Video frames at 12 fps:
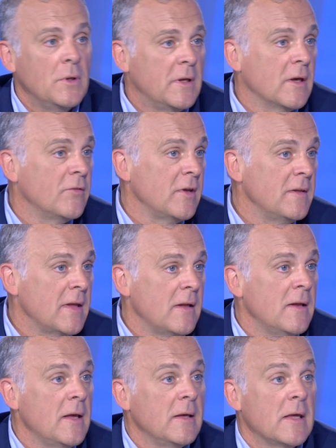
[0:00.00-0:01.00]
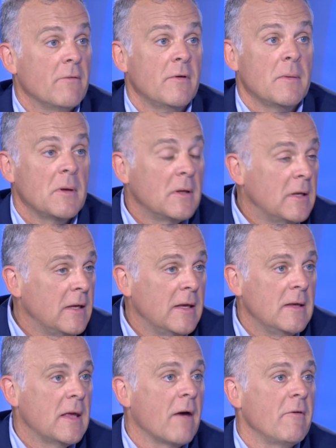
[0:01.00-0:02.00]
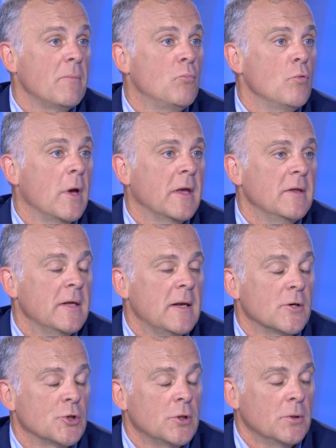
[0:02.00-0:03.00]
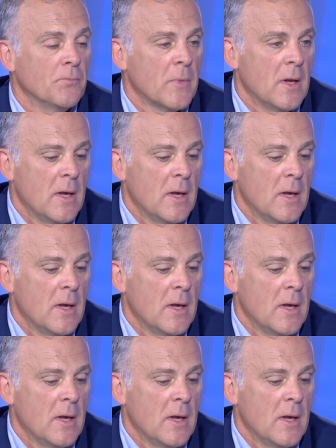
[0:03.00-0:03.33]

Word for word: une quinzaine d'années, qui n'arrivait plus à gagner de l'argent.